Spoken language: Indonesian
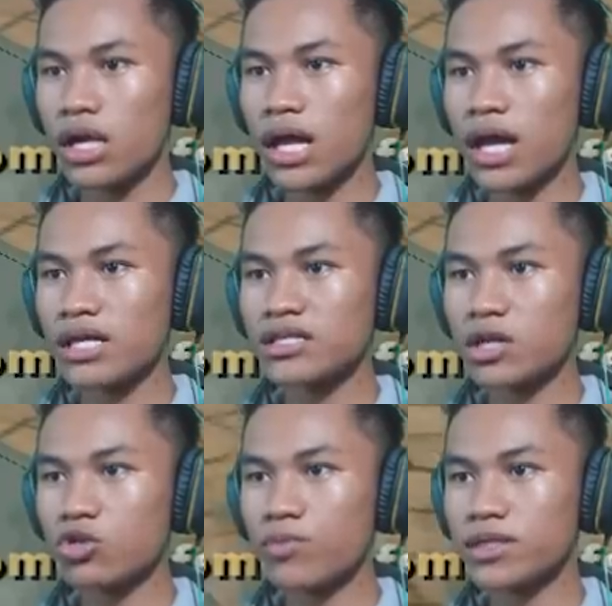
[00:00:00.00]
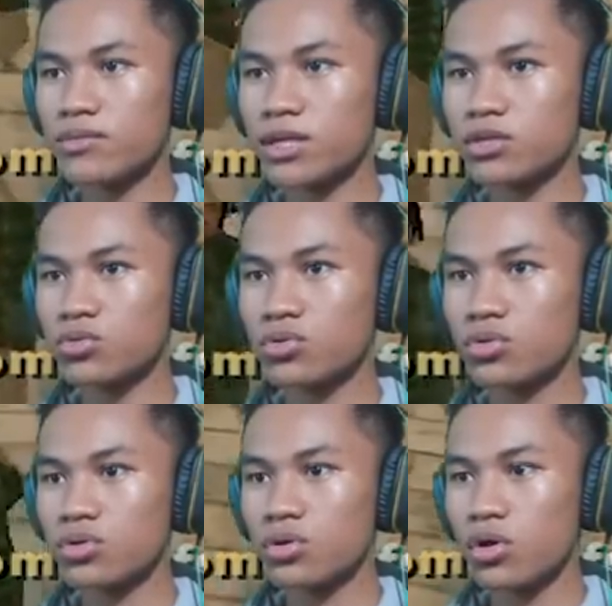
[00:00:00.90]
Lah, ini satu mana masuk?
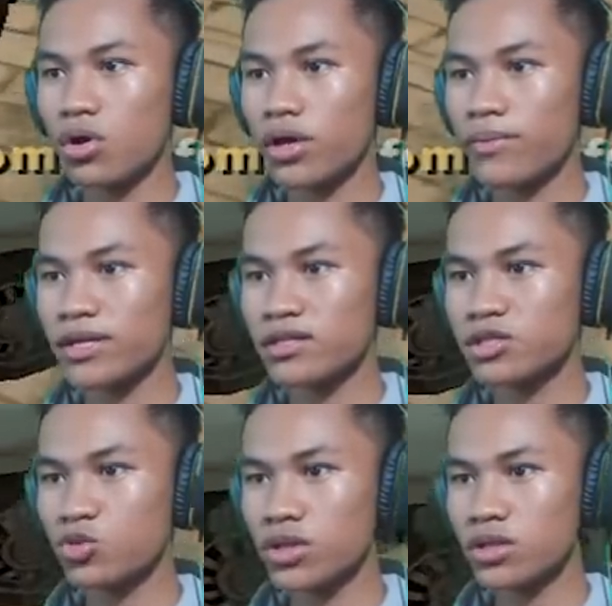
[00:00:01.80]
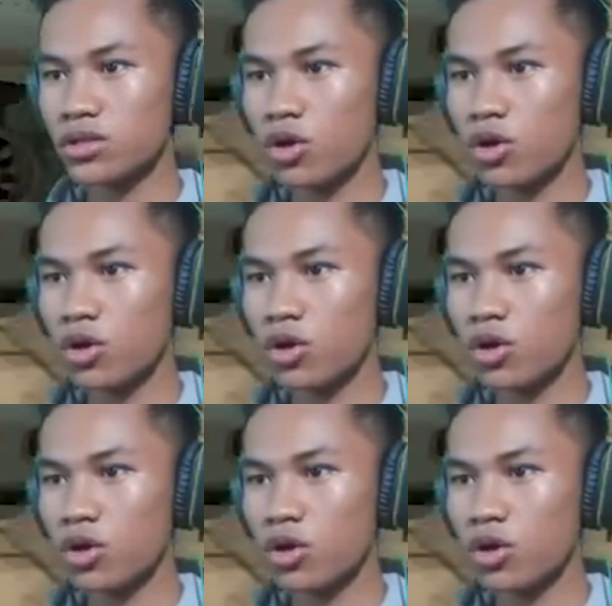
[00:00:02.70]
Oke, mana si Sweet?